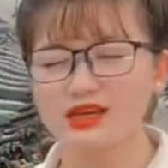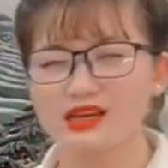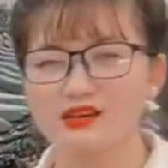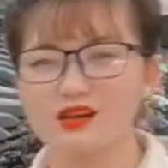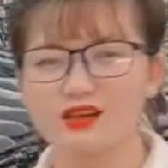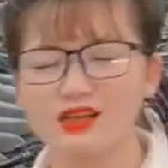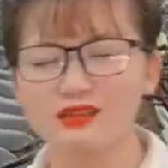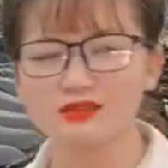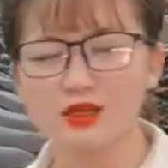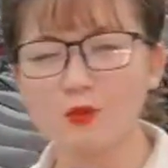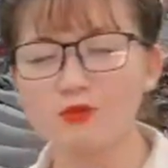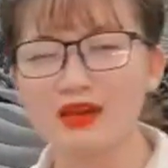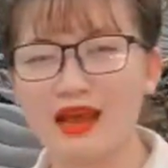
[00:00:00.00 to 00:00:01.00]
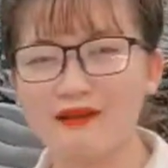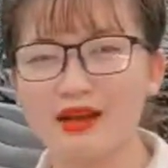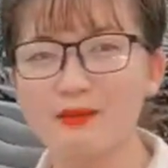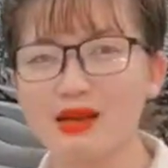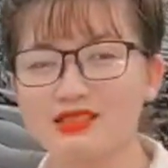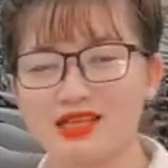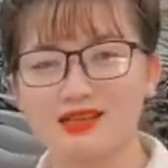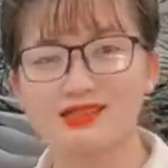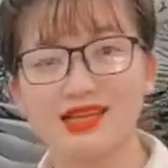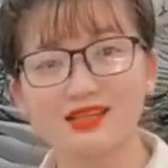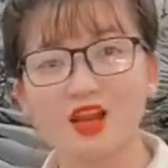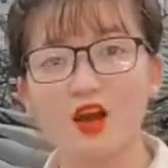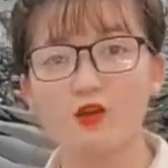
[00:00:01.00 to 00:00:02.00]
rất là được đông đảo các bạn trẻ
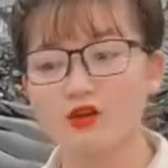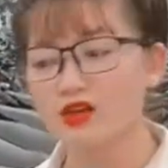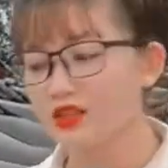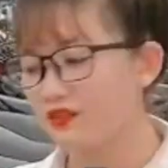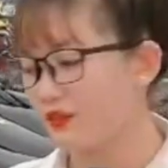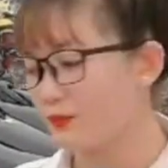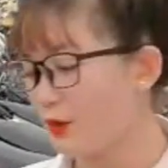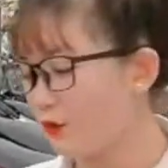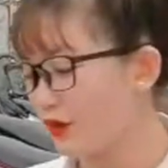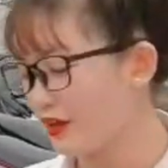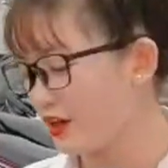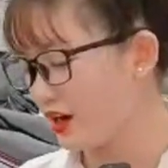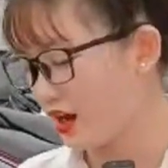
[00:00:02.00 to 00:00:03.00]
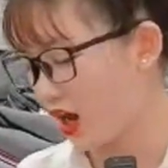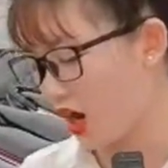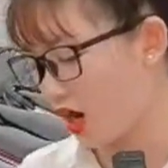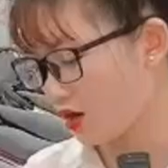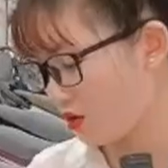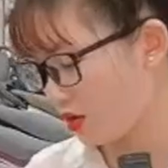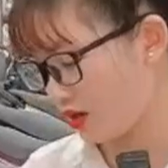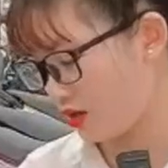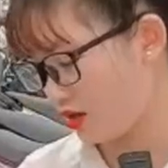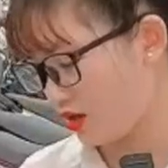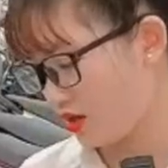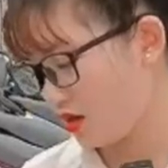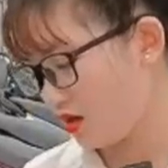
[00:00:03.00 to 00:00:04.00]
săn đón luôn đó tại vì màu này rất là hot luôn
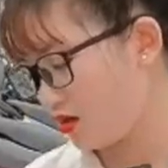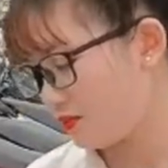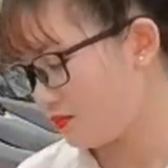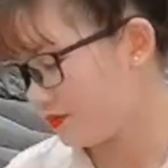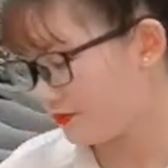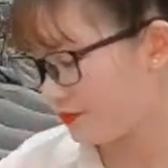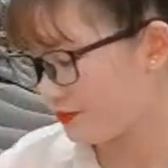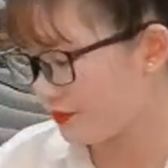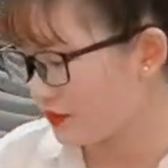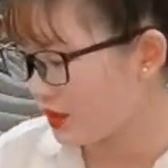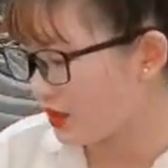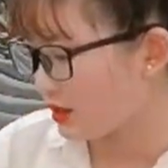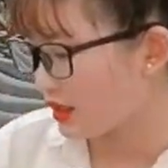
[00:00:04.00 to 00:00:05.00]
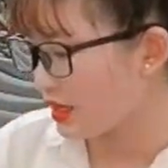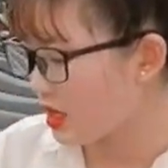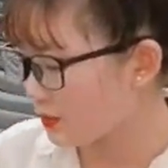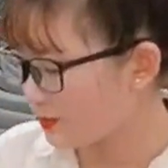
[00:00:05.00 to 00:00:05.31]
kết